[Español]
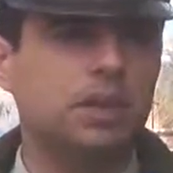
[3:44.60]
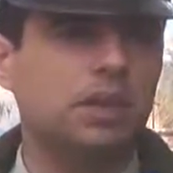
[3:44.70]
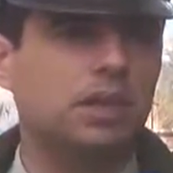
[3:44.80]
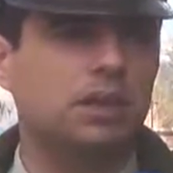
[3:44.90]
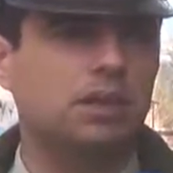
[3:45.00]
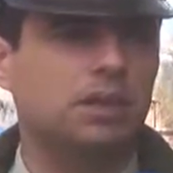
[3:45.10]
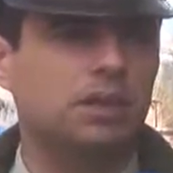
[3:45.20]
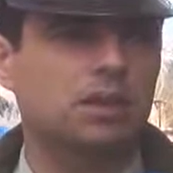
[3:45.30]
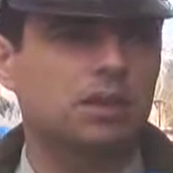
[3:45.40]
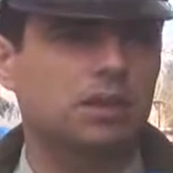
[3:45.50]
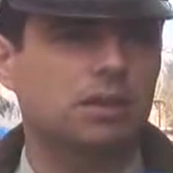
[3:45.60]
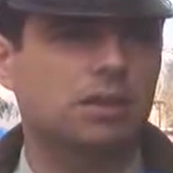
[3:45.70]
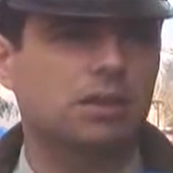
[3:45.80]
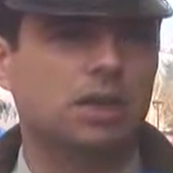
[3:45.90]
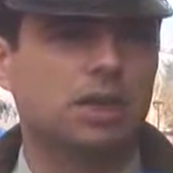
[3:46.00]

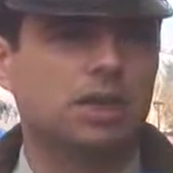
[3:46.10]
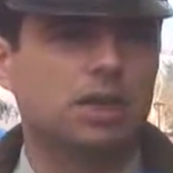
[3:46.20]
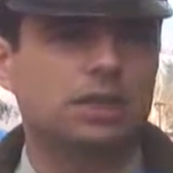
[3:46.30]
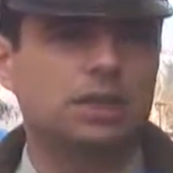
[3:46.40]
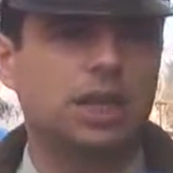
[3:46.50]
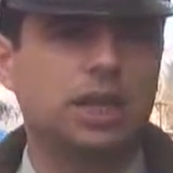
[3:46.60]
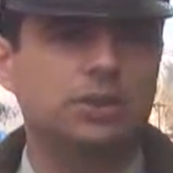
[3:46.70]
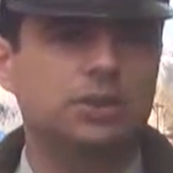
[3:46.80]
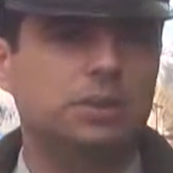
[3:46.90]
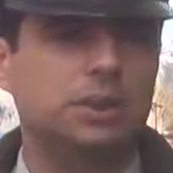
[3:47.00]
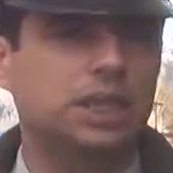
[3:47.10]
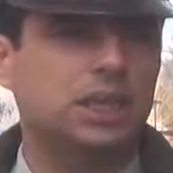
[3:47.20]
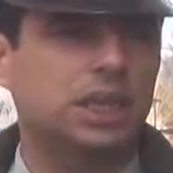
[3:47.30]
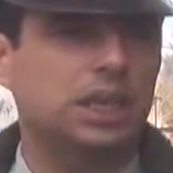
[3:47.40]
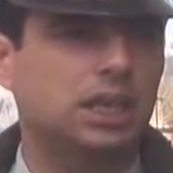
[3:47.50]
El, de ellos se
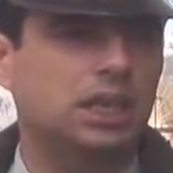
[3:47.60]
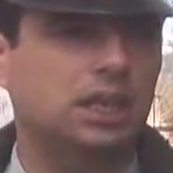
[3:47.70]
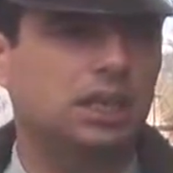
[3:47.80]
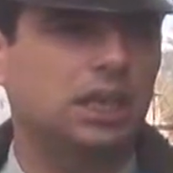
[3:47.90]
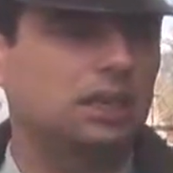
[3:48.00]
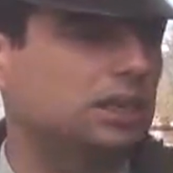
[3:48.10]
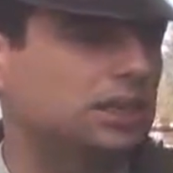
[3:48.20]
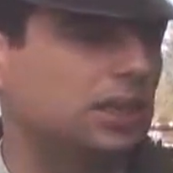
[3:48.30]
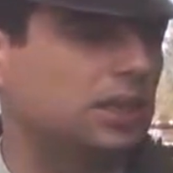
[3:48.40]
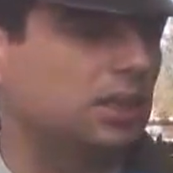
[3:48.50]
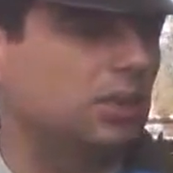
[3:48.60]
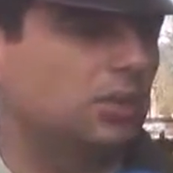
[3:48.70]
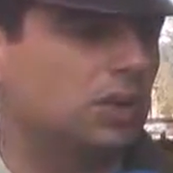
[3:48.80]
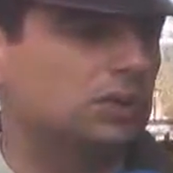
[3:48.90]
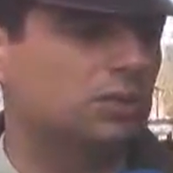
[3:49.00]
mantiene antecedentes,
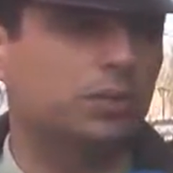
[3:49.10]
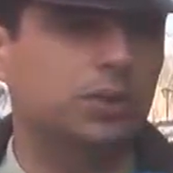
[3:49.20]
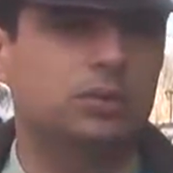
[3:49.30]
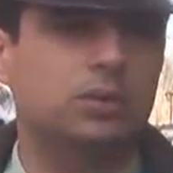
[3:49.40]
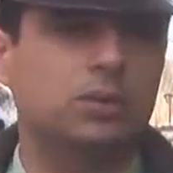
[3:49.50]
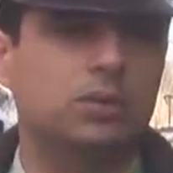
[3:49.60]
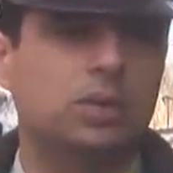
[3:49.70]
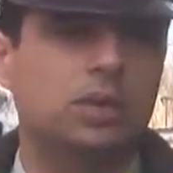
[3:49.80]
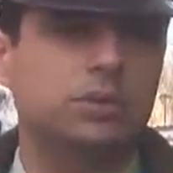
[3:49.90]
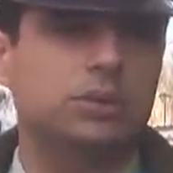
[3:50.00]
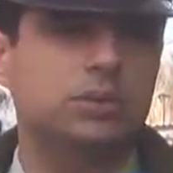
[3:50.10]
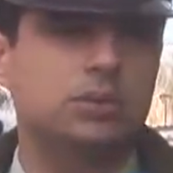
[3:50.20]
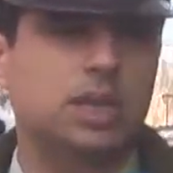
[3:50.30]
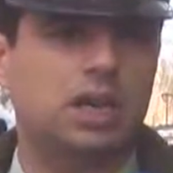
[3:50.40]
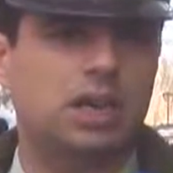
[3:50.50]
los cuales son puestos a
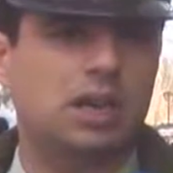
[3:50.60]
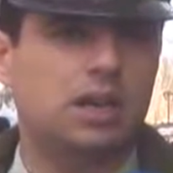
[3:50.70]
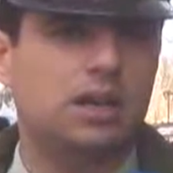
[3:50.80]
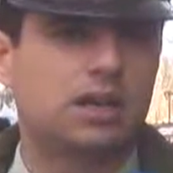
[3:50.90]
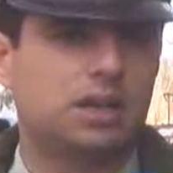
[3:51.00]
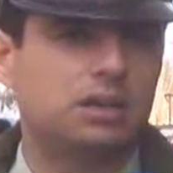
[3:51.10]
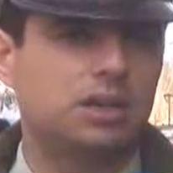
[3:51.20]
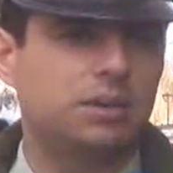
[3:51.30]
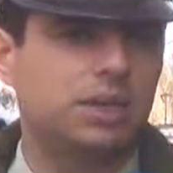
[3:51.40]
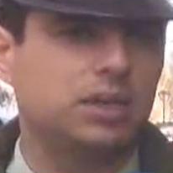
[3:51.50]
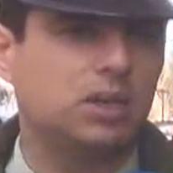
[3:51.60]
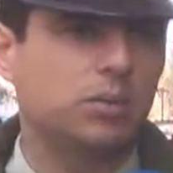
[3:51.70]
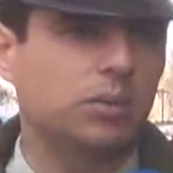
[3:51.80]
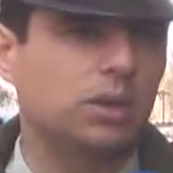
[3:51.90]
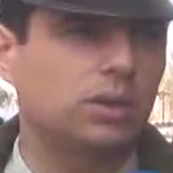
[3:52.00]
disposición de del
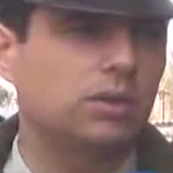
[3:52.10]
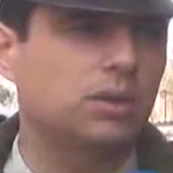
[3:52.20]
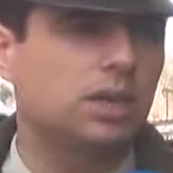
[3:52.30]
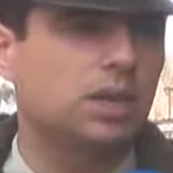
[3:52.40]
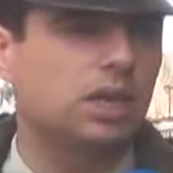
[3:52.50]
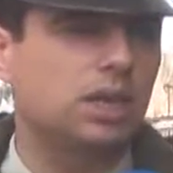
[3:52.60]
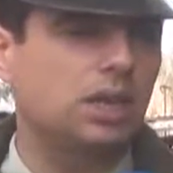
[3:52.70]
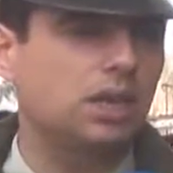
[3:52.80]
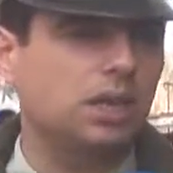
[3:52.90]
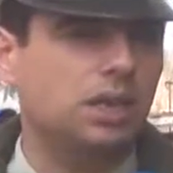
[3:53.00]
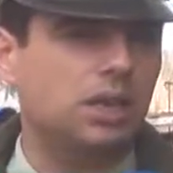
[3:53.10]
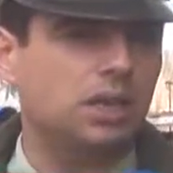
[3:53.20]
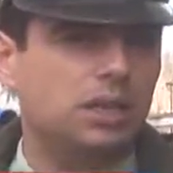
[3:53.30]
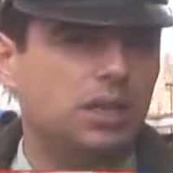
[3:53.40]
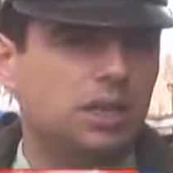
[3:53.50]
Ministerio Público y
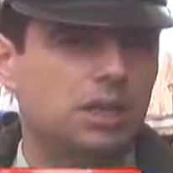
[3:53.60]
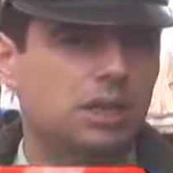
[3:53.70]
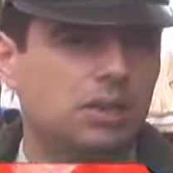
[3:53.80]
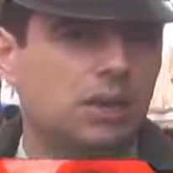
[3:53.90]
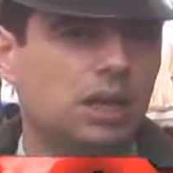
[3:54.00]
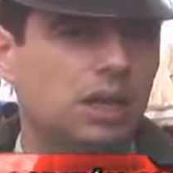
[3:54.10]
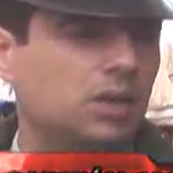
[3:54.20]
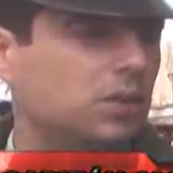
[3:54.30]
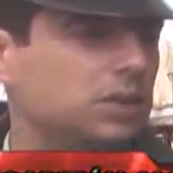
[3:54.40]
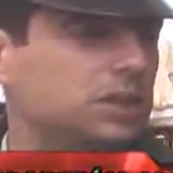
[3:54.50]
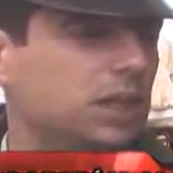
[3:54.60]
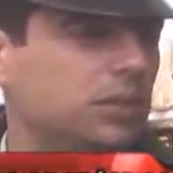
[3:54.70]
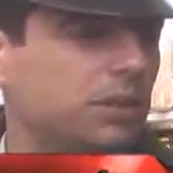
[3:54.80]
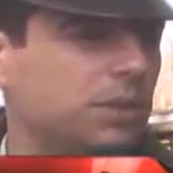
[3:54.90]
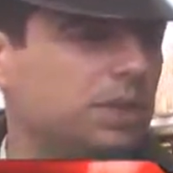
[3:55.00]
eh, que
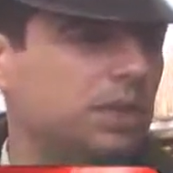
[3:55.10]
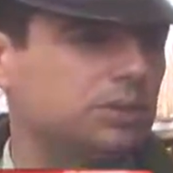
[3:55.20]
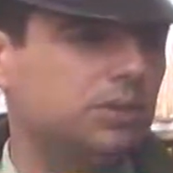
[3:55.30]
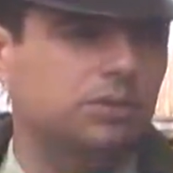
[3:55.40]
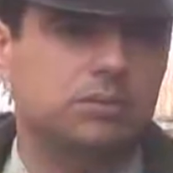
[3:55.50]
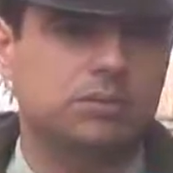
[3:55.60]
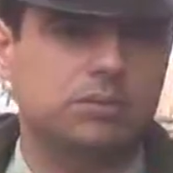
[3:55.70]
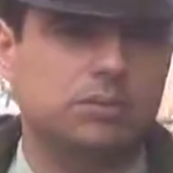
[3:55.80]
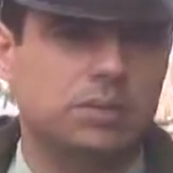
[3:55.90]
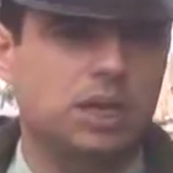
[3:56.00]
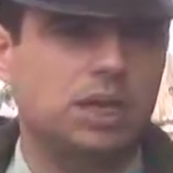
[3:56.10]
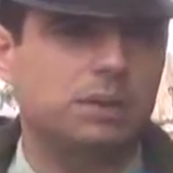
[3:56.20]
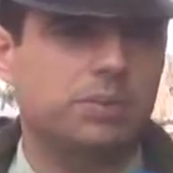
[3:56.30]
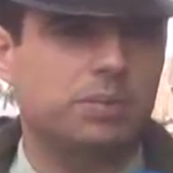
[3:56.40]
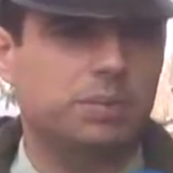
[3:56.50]
comenzaría una investigación
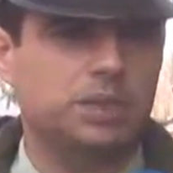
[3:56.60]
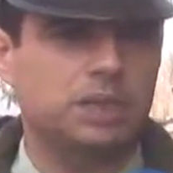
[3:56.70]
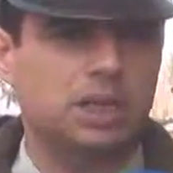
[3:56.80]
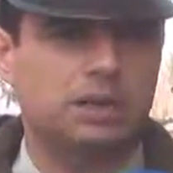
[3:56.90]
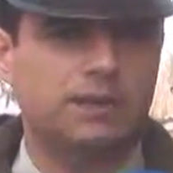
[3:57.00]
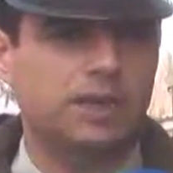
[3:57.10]
eh, por parte de la